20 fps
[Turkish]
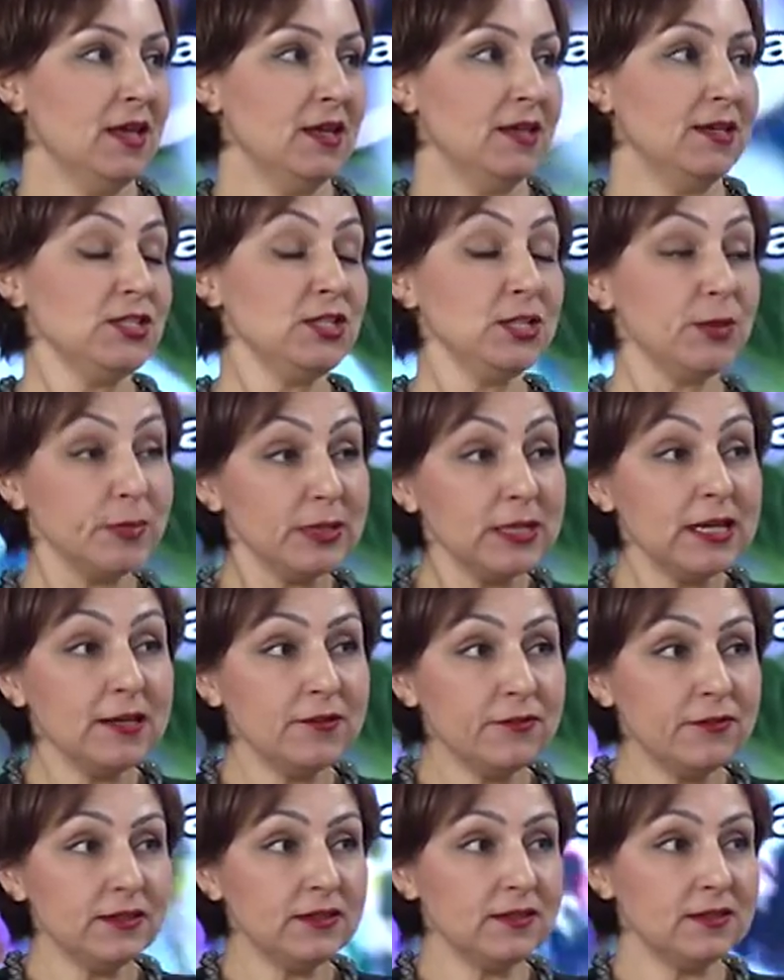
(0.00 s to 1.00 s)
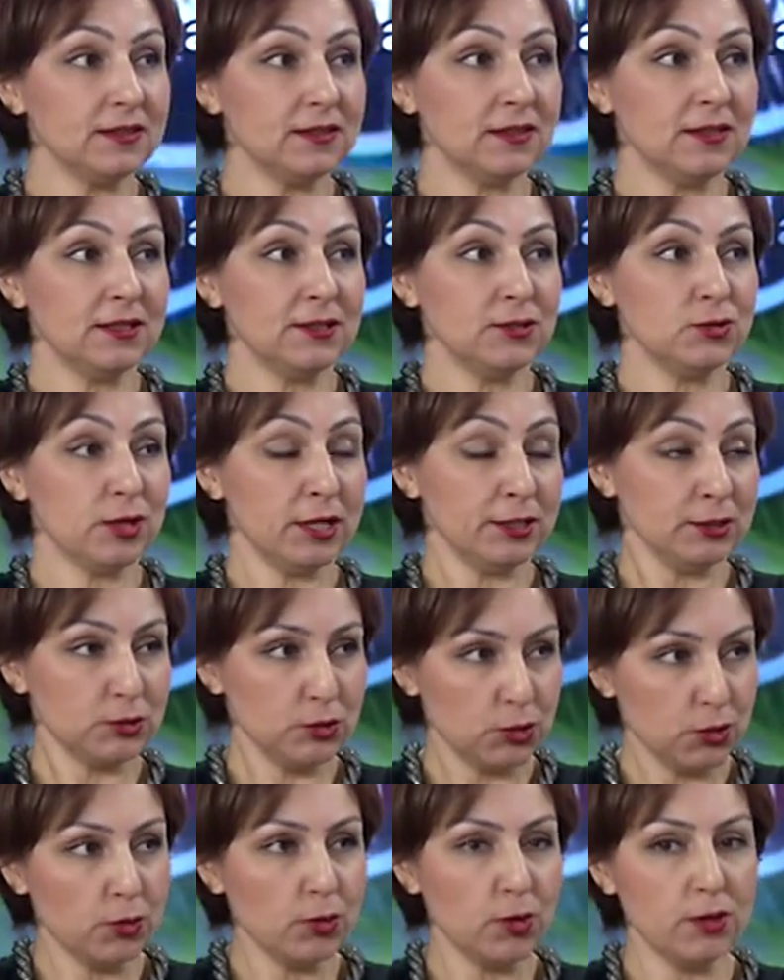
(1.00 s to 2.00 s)
İşte brain fit e, şu anda
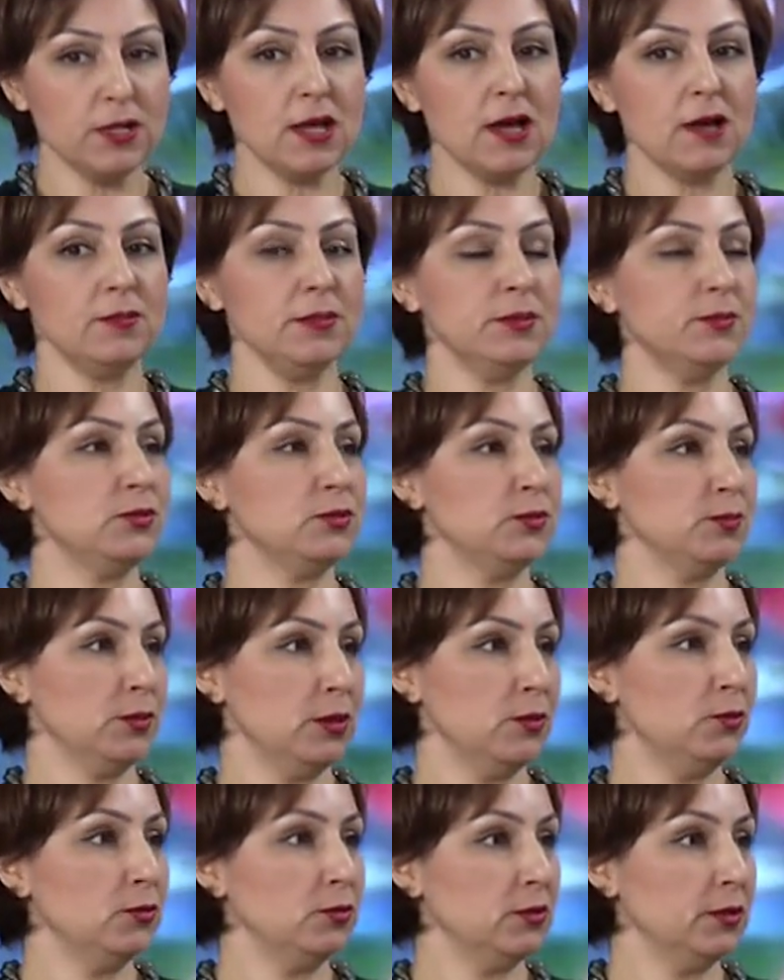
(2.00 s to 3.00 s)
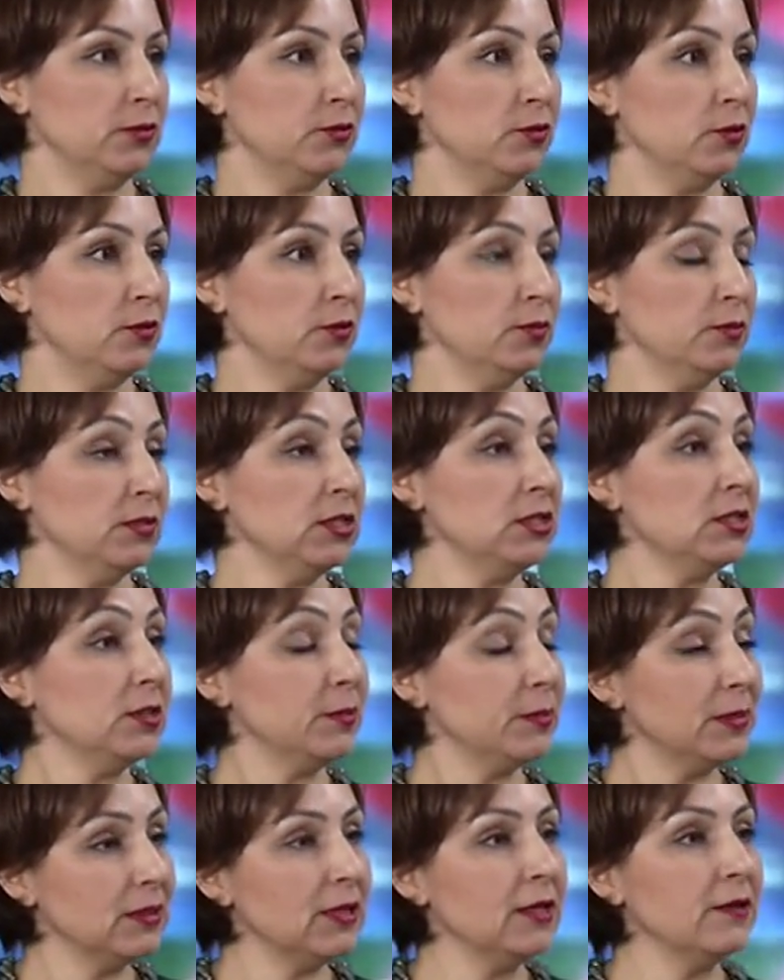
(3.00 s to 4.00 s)
çok önemli bir cümle kullanıyorum. İşte
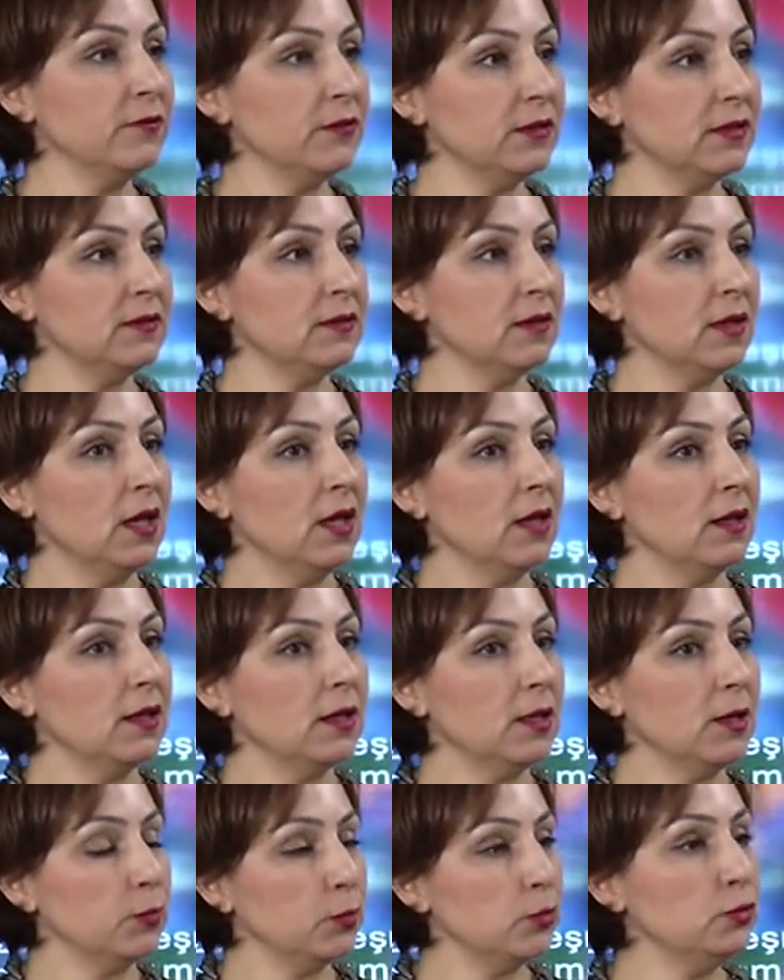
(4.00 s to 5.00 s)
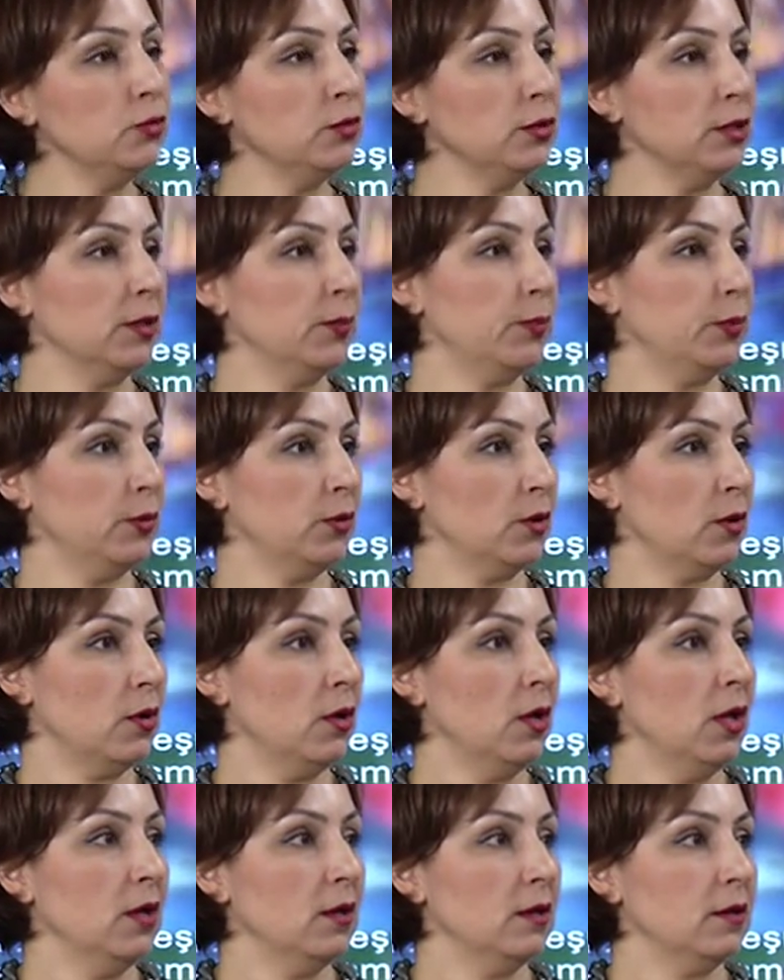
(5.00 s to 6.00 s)
brain fit e, bunu yapıyor.
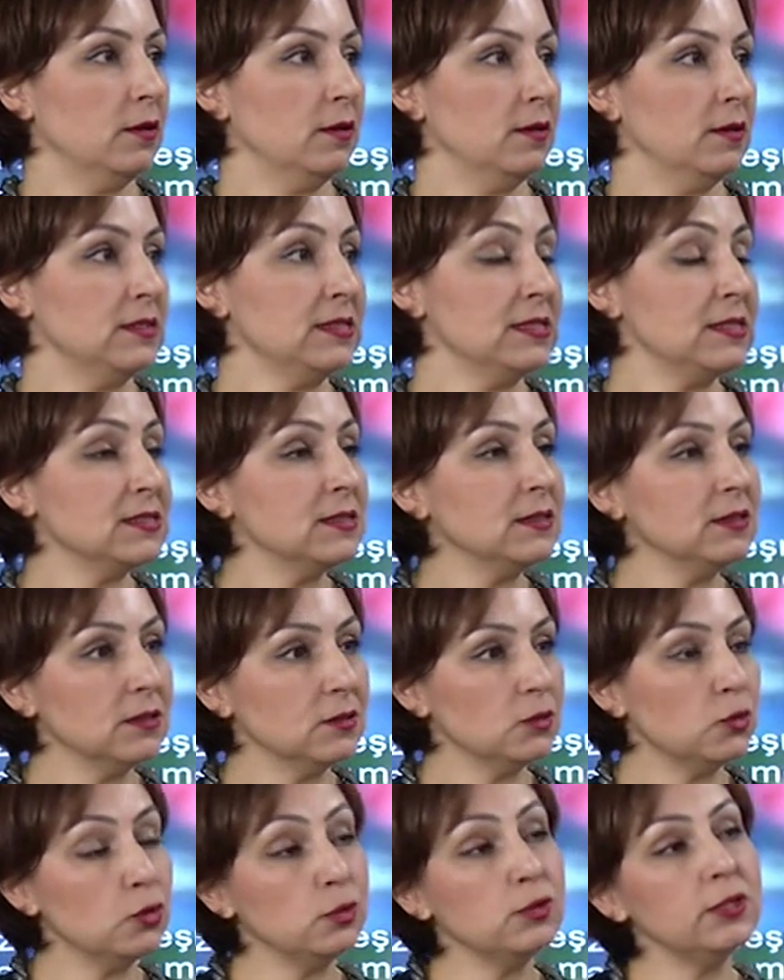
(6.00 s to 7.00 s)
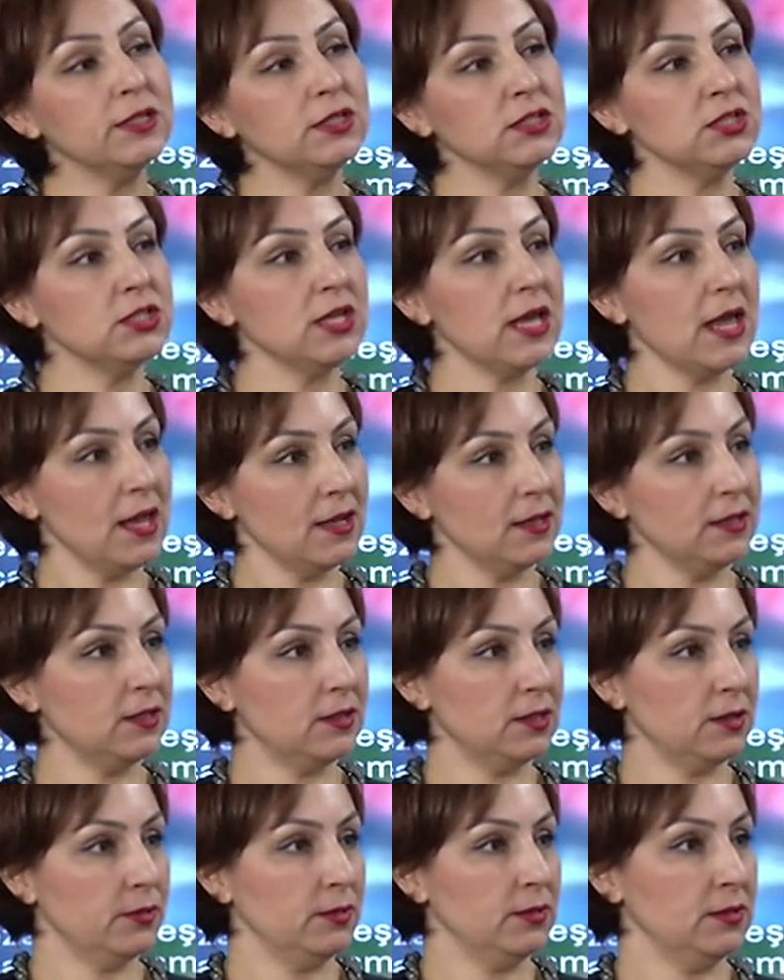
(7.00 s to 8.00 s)
E, sizin kullanıcı el
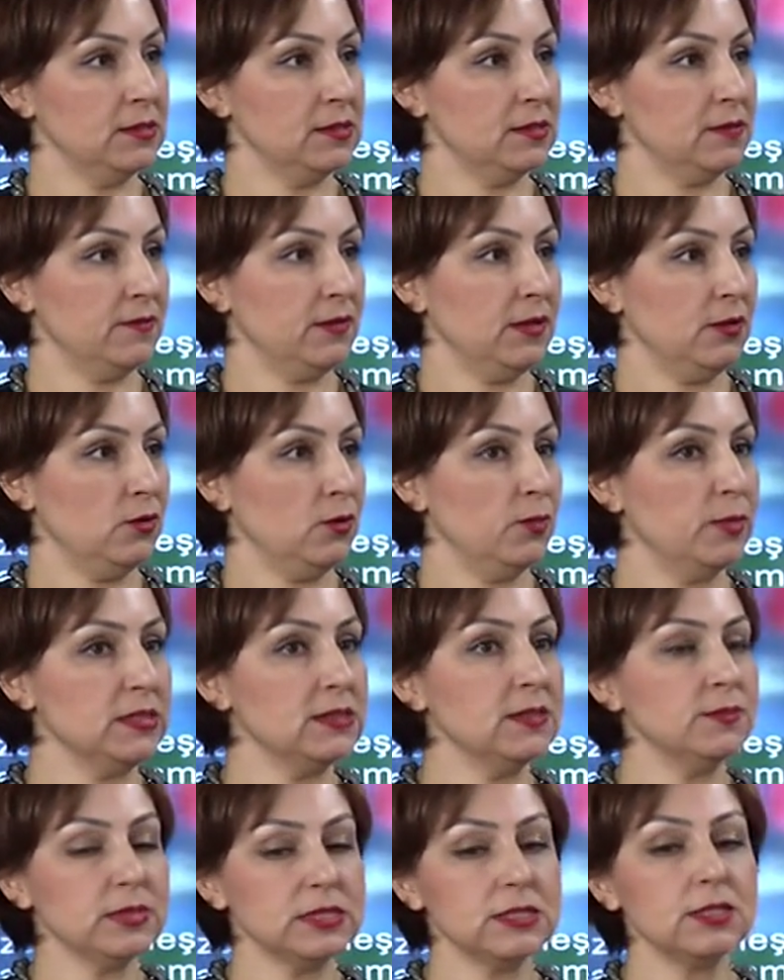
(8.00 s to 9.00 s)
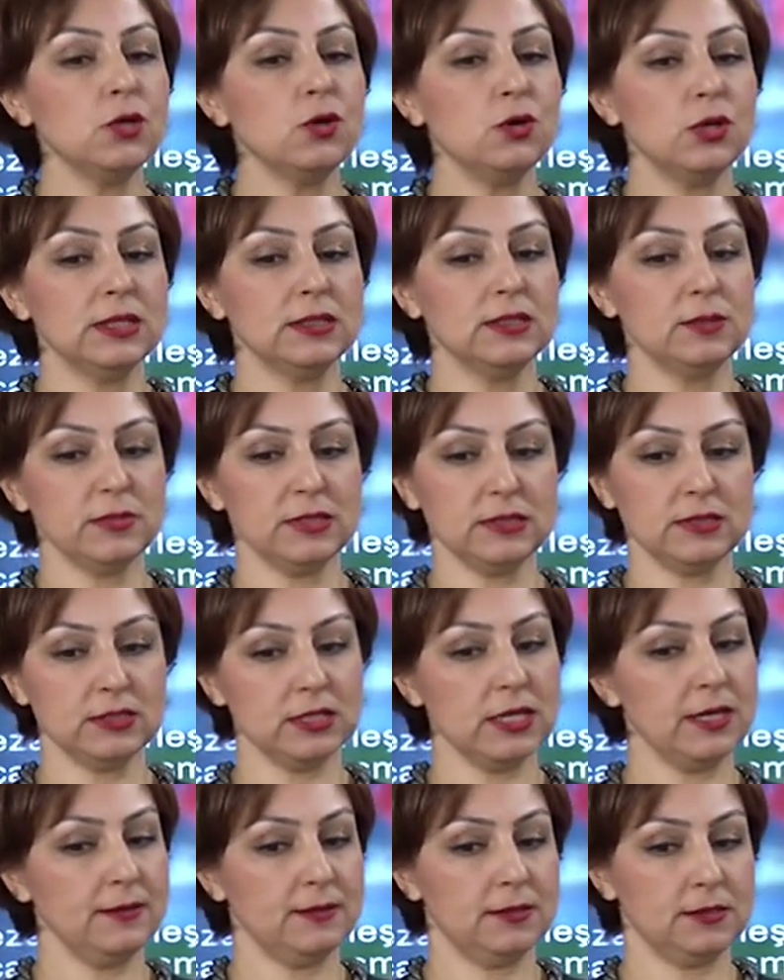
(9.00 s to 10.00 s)
kitabınızı veriyor. Bizim sloganımız
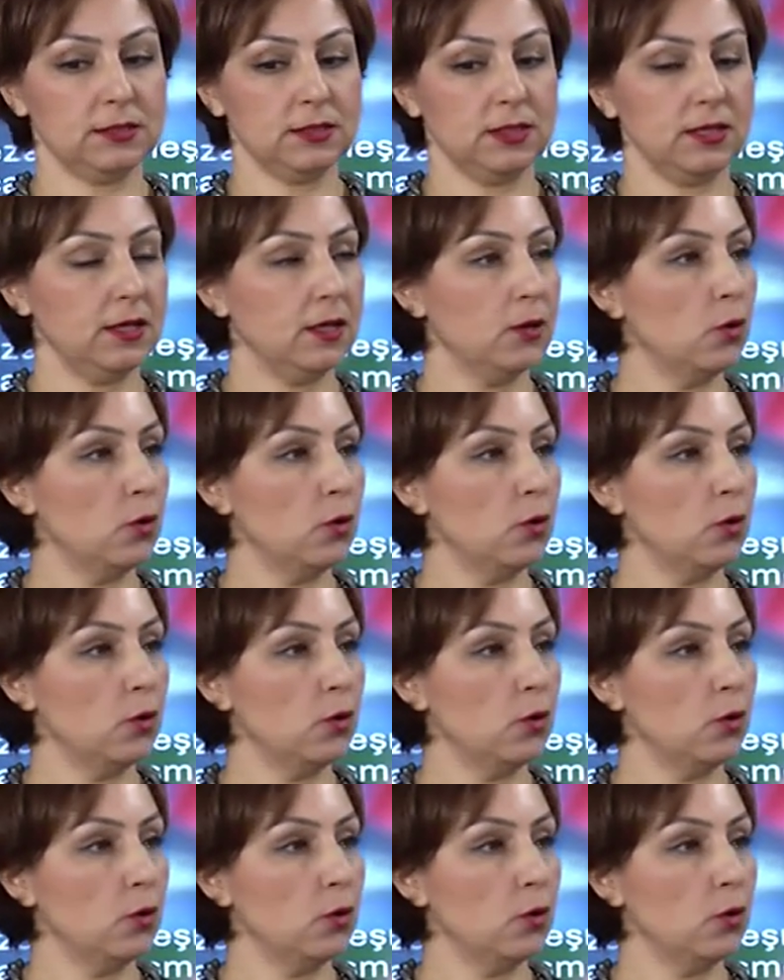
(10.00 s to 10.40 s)
şeydir. E,